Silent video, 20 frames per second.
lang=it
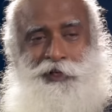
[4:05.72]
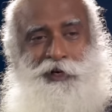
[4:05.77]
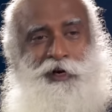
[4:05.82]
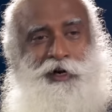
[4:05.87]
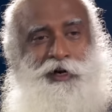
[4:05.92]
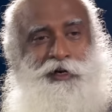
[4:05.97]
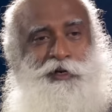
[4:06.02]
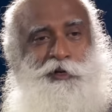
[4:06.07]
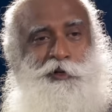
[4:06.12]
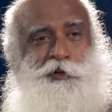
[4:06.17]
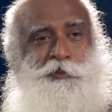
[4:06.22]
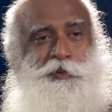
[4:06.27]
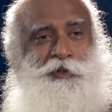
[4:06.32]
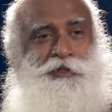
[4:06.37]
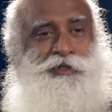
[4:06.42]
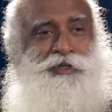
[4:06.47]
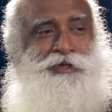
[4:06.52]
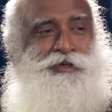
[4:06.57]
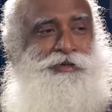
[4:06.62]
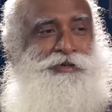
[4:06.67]
Una cosa
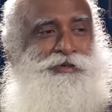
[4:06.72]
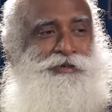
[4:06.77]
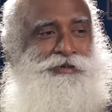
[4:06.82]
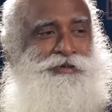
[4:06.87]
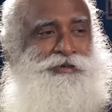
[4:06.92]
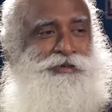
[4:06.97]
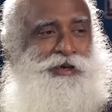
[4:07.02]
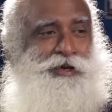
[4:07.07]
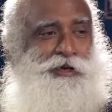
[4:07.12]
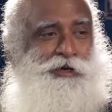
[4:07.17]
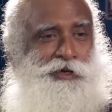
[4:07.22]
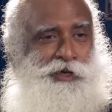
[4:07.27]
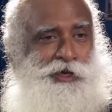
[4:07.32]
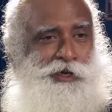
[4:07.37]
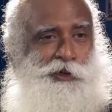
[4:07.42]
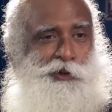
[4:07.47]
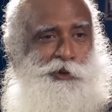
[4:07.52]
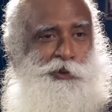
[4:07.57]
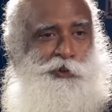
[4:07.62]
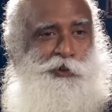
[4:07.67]
da cento rupie può
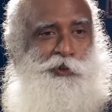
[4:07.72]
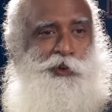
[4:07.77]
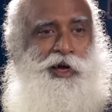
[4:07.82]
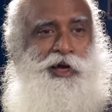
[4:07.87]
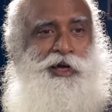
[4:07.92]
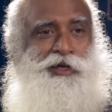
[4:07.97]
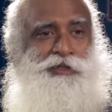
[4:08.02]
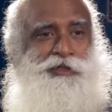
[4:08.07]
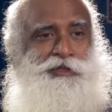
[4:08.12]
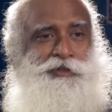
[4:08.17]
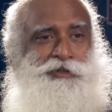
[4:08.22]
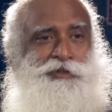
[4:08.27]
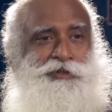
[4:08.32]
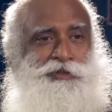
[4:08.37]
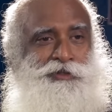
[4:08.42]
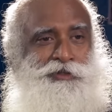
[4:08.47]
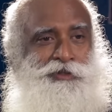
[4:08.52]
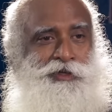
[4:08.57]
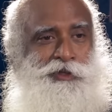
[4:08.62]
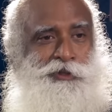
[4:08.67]
dirtela, perché questa
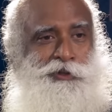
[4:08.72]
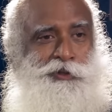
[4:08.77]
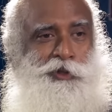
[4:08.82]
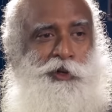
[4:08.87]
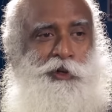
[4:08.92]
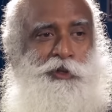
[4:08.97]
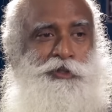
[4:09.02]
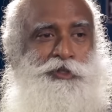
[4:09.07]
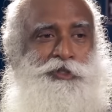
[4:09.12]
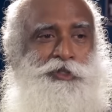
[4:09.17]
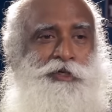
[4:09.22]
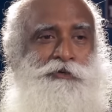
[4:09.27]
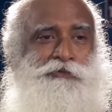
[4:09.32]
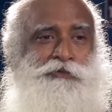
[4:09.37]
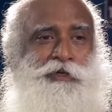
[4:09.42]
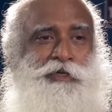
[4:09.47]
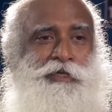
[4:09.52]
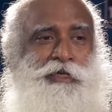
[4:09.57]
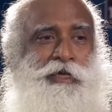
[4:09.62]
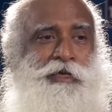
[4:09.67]
tortura per
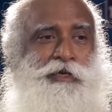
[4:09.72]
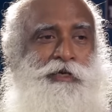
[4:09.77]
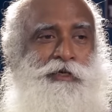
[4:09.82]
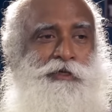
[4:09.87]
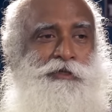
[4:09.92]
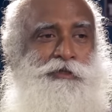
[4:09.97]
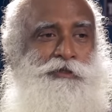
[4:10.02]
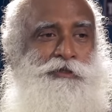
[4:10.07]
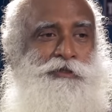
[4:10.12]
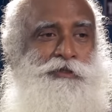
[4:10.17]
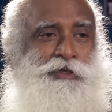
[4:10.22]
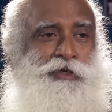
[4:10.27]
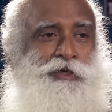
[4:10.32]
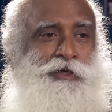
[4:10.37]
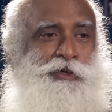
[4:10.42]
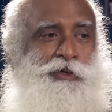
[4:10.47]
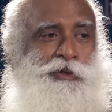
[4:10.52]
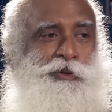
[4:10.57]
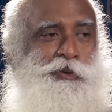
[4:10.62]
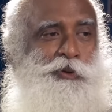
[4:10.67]
dieci anni?
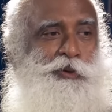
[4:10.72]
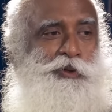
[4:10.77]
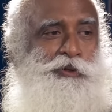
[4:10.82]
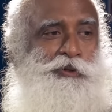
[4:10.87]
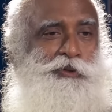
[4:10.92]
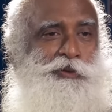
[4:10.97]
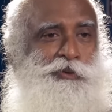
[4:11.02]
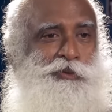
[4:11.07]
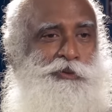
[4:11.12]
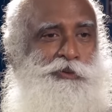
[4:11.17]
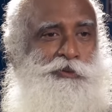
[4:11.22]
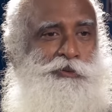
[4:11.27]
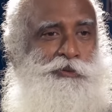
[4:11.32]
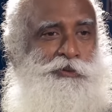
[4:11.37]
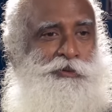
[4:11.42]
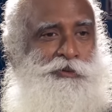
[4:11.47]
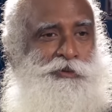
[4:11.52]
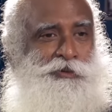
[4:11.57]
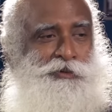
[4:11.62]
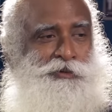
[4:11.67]
Facendo
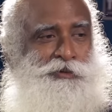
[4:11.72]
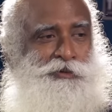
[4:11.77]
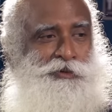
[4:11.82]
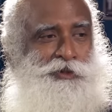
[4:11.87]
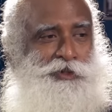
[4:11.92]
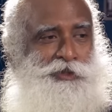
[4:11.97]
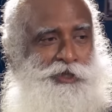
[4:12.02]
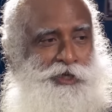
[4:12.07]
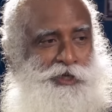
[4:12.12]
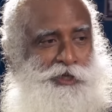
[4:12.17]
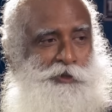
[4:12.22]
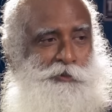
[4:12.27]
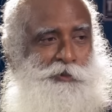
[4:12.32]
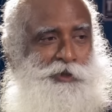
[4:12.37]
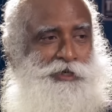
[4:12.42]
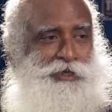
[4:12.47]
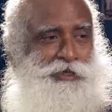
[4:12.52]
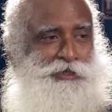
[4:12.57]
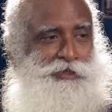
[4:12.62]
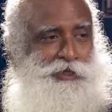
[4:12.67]
questa aritmetica e
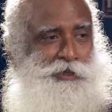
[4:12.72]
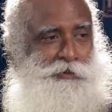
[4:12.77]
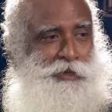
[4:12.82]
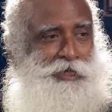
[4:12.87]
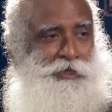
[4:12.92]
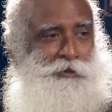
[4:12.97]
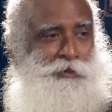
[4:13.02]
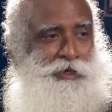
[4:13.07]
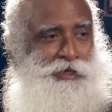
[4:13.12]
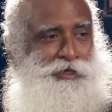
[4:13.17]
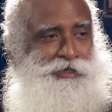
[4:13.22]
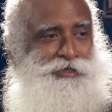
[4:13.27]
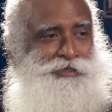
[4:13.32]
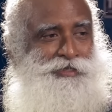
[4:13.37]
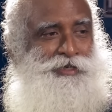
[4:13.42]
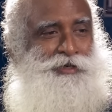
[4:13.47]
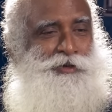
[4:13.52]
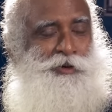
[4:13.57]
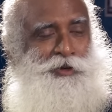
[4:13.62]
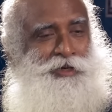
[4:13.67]
matematica e
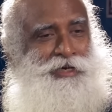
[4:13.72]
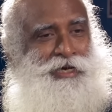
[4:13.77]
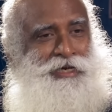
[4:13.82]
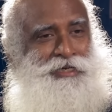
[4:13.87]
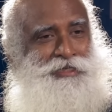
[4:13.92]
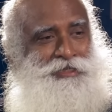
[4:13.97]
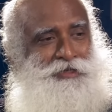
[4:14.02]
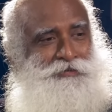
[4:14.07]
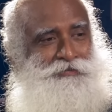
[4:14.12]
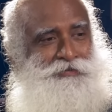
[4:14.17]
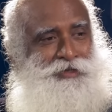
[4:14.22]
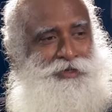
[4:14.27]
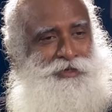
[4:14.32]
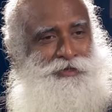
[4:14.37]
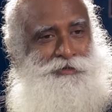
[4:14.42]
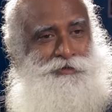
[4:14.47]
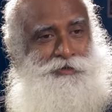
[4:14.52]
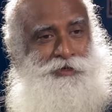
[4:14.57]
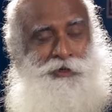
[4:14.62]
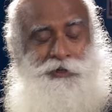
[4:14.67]
cose di ogni tipo.
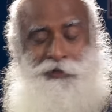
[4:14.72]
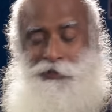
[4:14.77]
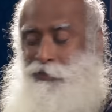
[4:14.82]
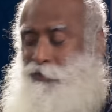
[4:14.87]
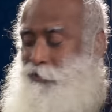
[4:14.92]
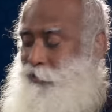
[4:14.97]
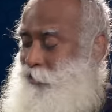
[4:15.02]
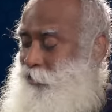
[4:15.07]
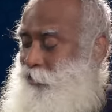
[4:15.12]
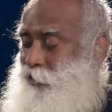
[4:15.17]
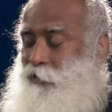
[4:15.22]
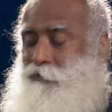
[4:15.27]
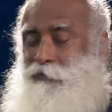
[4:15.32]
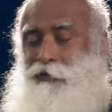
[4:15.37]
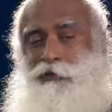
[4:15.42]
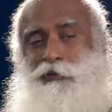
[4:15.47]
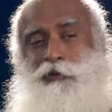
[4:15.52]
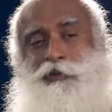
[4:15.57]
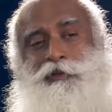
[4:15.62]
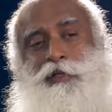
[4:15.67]
Può
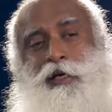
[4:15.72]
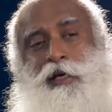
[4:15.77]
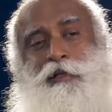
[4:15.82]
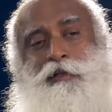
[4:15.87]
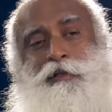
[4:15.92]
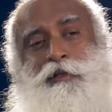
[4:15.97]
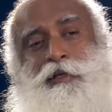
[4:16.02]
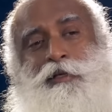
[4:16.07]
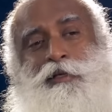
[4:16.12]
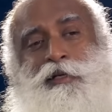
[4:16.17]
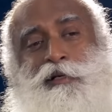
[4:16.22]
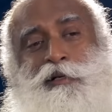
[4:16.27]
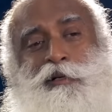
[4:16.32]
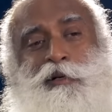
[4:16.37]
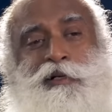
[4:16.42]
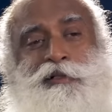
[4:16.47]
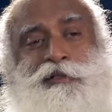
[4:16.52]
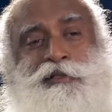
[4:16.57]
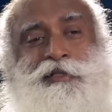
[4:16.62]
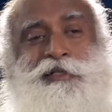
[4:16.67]
calcolare persino seno,
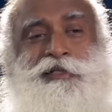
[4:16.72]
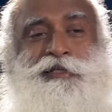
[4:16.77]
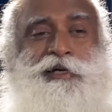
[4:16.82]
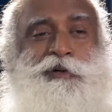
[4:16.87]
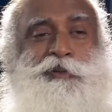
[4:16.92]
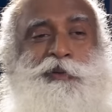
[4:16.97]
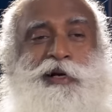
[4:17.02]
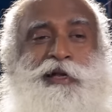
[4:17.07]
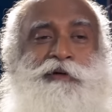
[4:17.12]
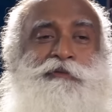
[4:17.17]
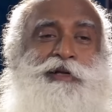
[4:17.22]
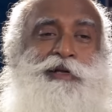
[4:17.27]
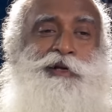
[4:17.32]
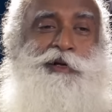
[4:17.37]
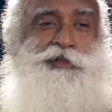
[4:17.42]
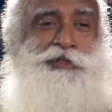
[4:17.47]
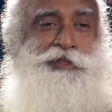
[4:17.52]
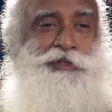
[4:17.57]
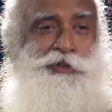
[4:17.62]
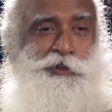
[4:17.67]
tangente, coseno,
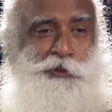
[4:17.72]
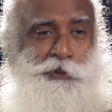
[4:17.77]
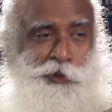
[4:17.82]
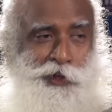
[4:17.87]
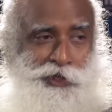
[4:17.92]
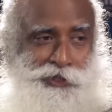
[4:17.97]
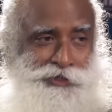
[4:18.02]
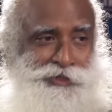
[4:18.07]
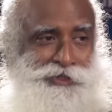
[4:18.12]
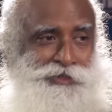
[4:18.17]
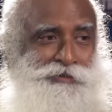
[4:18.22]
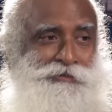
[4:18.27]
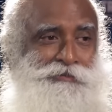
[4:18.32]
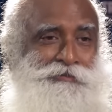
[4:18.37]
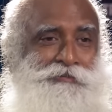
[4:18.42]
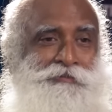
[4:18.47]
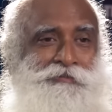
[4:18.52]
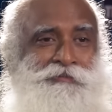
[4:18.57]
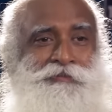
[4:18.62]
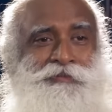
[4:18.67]
qualsiasi sordità tu
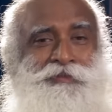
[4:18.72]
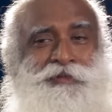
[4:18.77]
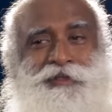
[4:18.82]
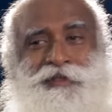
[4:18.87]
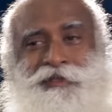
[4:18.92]
voglia.